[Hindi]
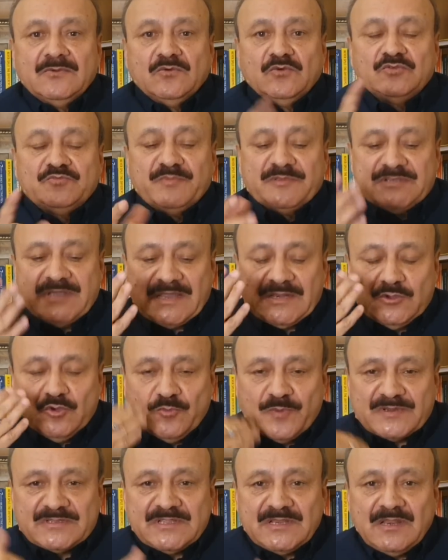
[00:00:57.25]
कुछ बिचारी
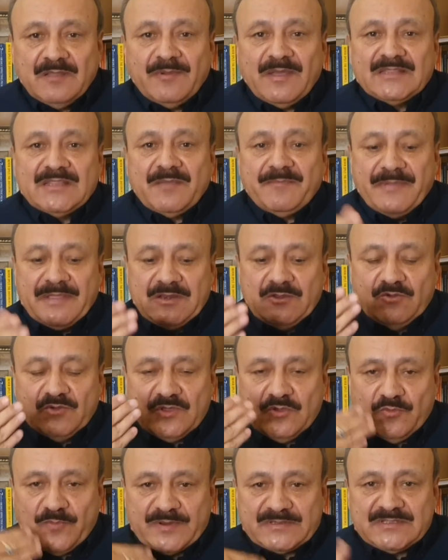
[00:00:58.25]
ऊपर से लबादा
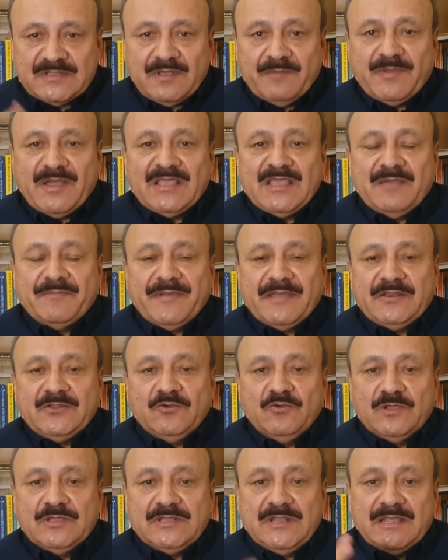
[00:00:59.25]
पहनोगे ऊपर से अबाया
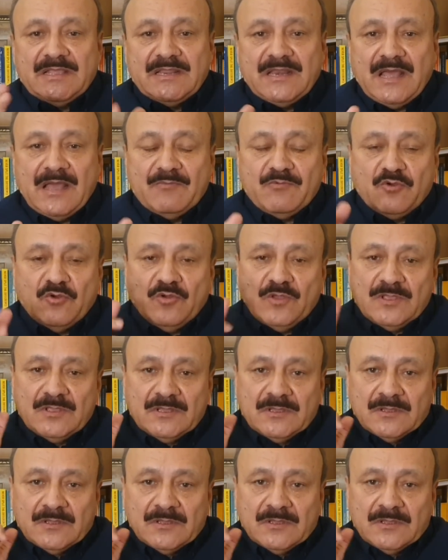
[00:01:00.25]
पहनोगे लेकिन आपको